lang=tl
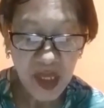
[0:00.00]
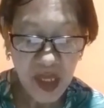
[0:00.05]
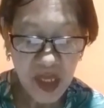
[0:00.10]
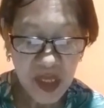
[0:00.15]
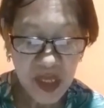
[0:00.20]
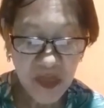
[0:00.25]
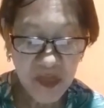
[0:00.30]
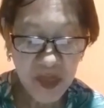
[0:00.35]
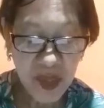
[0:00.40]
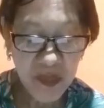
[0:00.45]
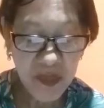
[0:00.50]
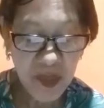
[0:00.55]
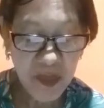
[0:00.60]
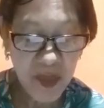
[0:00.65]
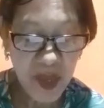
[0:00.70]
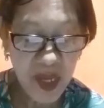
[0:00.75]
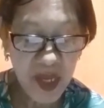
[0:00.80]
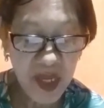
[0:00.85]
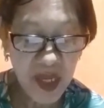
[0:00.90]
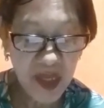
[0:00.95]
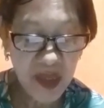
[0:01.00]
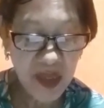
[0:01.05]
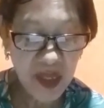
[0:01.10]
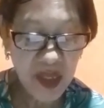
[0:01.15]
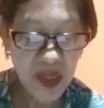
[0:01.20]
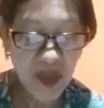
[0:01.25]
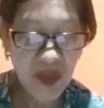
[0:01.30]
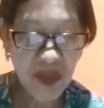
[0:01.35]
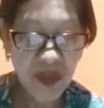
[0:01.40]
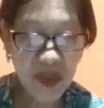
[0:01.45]
sa pagpapahayag
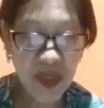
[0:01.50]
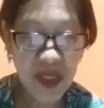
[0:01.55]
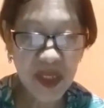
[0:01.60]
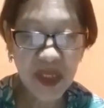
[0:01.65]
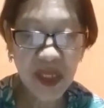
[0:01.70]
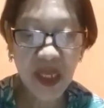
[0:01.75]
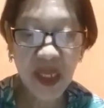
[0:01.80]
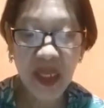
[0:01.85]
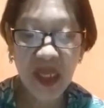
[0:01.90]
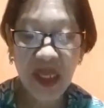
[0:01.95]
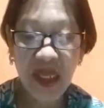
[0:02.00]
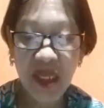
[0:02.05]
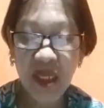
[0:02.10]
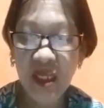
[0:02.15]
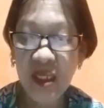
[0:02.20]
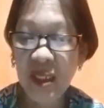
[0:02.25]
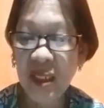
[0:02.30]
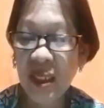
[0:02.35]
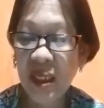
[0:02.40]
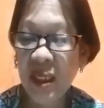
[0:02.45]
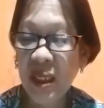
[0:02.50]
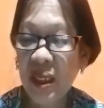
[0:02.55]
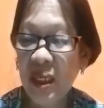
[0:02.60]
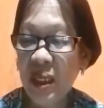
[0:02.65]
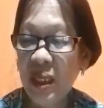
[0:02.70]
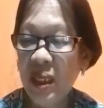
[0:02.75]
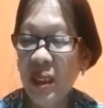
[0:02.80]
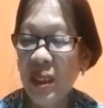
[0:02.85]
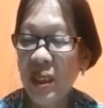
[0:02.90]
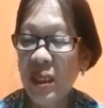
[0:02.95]
ng iyong mensahe
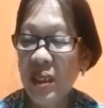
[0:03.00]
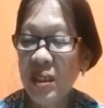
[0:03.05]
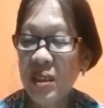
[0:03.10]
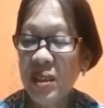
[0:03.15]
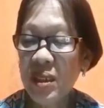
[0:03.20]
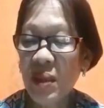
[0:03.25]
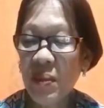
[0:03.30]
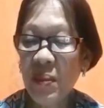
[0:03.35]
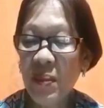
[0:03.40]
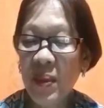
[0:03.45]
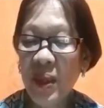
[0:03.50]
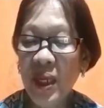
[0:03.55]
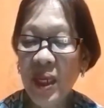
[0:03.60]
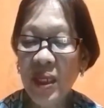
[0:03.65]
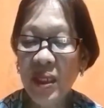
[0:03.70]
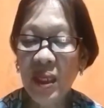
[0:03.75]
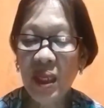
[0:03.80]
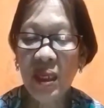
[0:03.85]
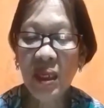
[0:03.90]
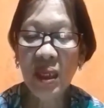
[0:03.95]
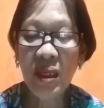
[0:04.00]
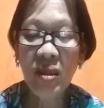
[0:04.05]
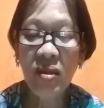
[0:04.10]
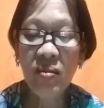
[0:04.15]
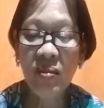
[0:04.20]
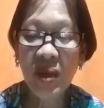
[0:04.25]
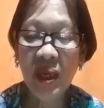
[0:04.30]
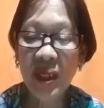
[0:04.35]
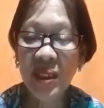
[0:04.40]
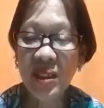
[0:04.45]
sa pamagitan ng
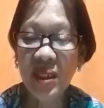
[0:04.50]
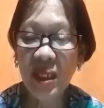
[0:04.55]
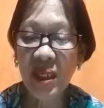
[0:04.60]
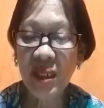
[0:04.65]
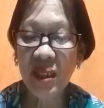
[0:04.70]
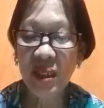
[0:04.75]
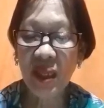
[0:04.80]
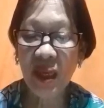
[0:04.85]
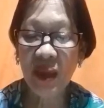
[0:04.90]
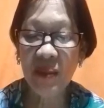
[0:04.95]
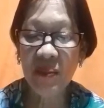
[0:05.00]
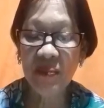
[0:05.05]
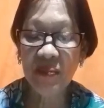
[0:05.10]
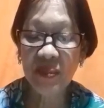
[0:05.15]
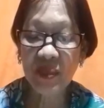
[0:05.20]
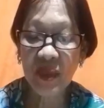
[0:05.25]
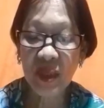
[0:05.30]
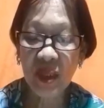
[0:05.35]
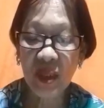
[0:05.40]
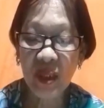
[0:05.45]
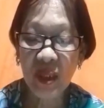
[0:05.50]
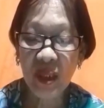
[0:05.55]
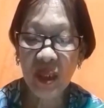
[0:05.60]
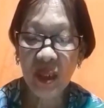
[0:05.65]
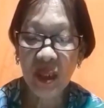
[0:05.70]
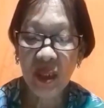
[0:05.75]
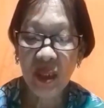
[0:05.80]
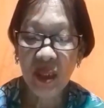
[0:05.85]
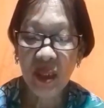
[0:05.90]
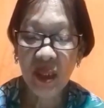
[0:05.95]
iyong mga salita.
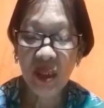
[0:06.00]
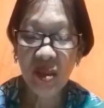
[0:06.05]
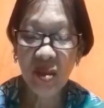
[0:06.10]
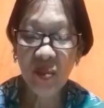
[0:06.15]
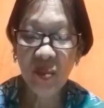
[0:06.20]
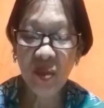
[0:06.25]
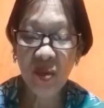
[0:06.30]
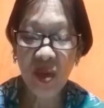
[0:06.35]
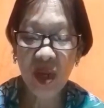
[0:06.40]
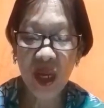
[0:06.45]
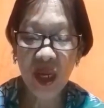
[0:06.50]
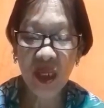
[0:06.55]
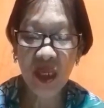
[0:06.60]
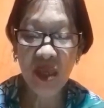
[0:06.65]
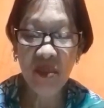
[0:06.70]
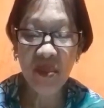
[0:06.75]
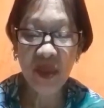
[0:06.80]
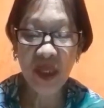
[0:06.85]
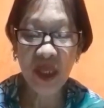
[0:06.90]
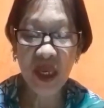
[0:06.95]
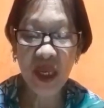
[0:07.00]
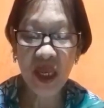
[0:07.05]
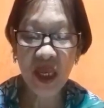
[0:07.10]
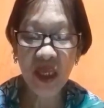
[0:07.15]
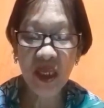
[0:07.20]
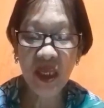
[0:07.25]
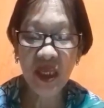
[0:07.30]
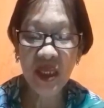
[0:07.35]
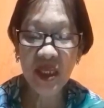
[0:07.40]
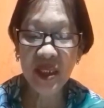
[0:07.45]
Ito po ang aking
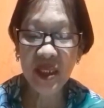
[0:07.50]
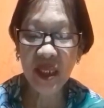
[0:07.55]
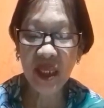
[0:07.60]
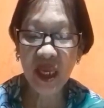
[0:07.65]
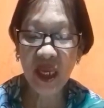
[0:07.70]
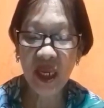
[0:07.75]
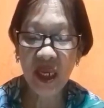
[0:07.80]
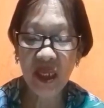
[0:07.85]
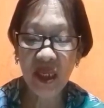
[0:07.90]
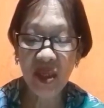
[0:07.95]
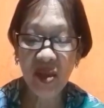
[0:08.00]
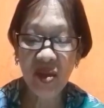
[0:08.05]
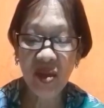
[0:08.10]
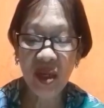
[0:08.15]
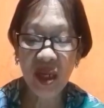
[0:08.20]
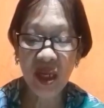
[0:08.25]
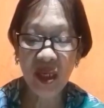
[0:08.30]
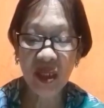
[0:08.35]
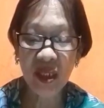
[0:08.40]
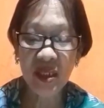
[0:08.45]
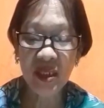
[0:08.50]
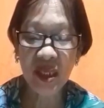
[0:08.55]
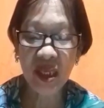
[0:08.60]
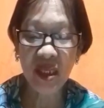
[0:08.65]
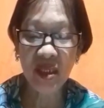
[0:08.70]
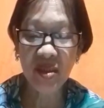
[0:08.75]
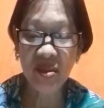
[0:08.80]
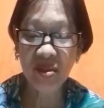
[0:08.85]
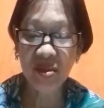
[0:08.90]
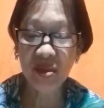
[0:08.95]
panalangin sa ngalan ng iyong anak na si
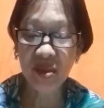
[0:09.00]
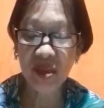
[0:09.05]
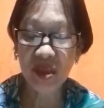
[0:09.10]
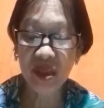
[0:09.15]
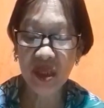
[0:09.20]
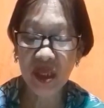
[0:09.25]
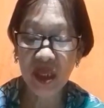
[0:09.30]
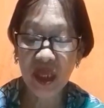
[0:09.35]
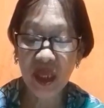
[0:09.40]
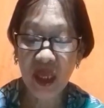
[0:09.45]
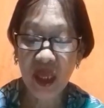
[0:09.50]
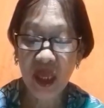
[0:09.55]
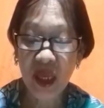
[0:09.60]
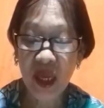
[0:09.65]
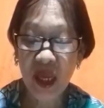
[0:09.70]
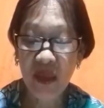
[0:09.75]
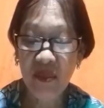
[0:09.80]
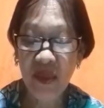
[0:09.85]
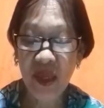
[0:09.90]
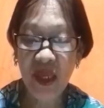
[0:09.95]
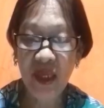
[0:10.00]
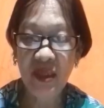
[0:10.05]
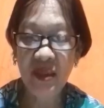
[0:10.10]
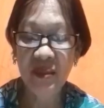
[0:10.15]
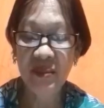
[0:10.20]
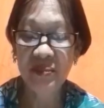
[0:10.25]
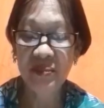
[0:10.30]
Jesus. Amen.